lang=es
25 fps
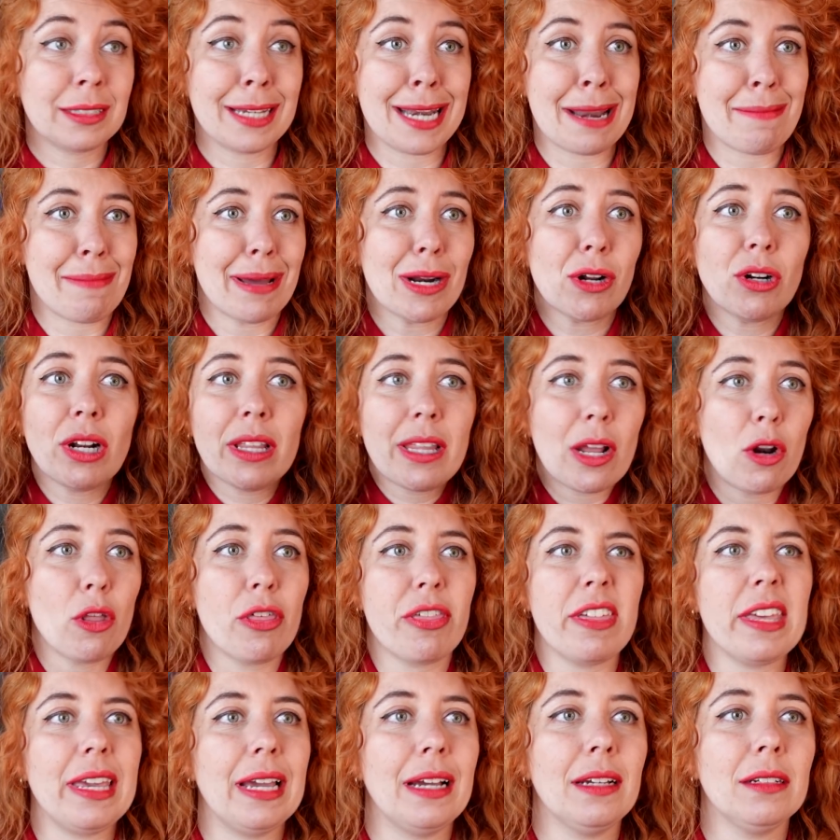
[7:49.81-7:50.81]
Sin embargo, en
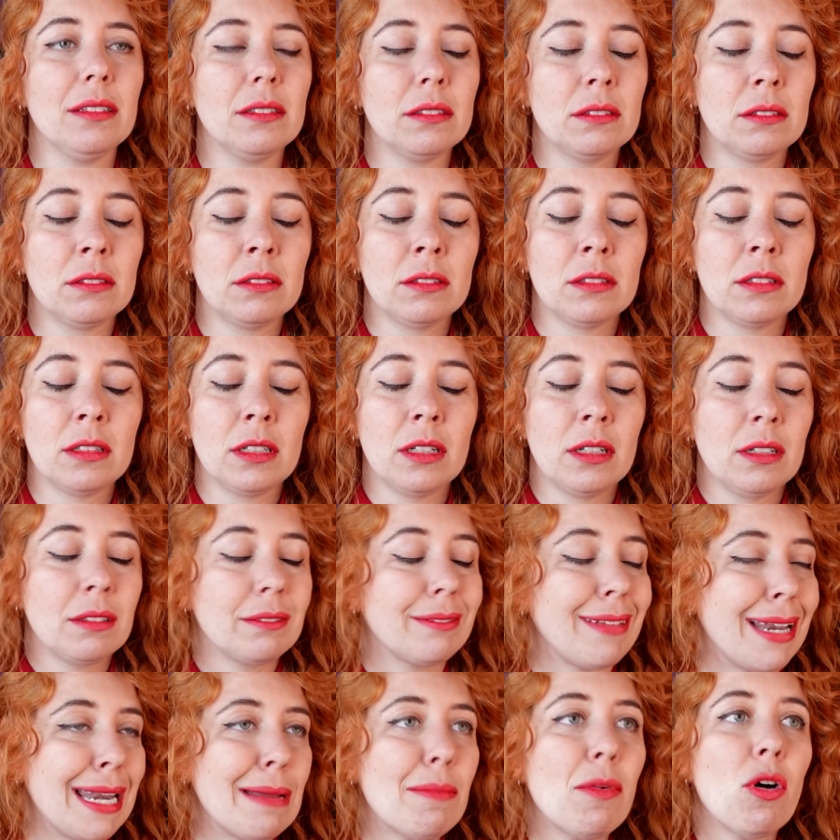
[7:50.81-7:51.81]
Andalucía
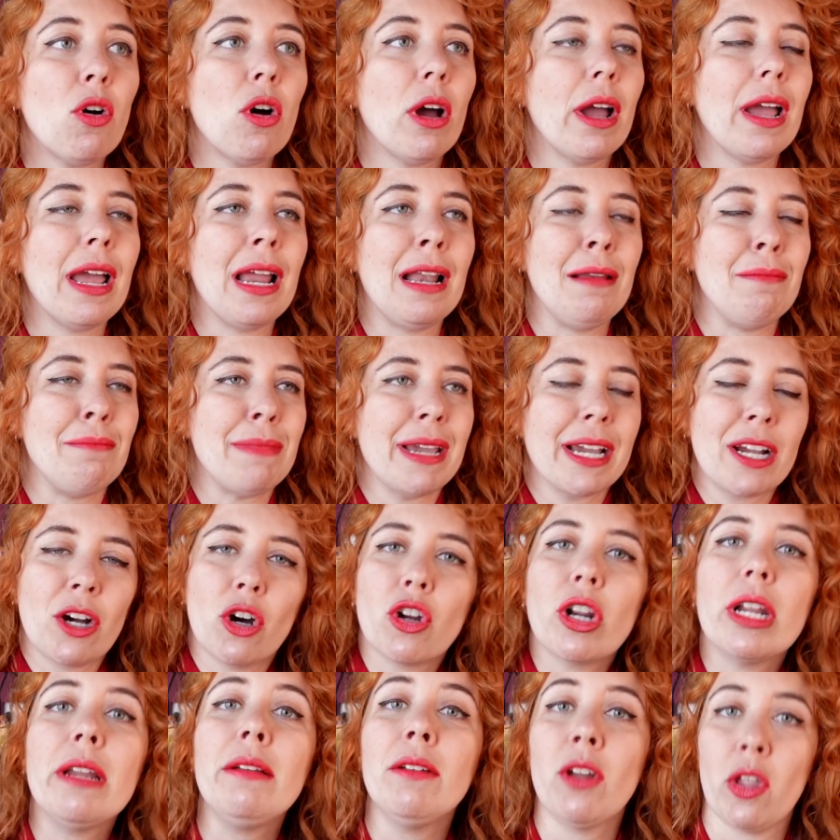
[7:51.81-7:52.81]
tenemos el
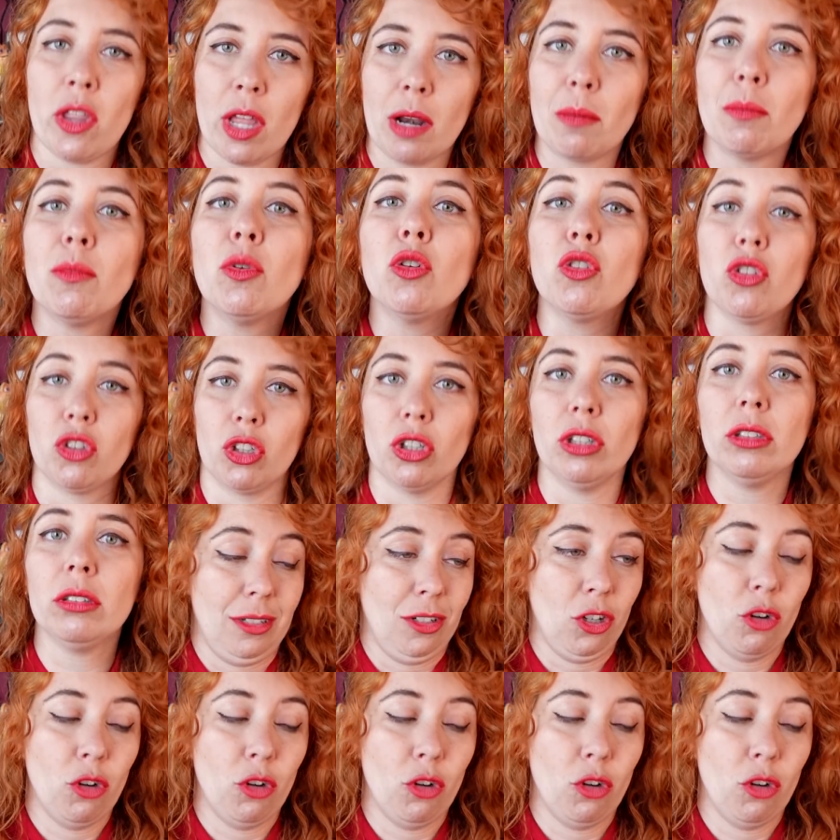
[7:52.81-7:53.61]
mejor himno del mundo.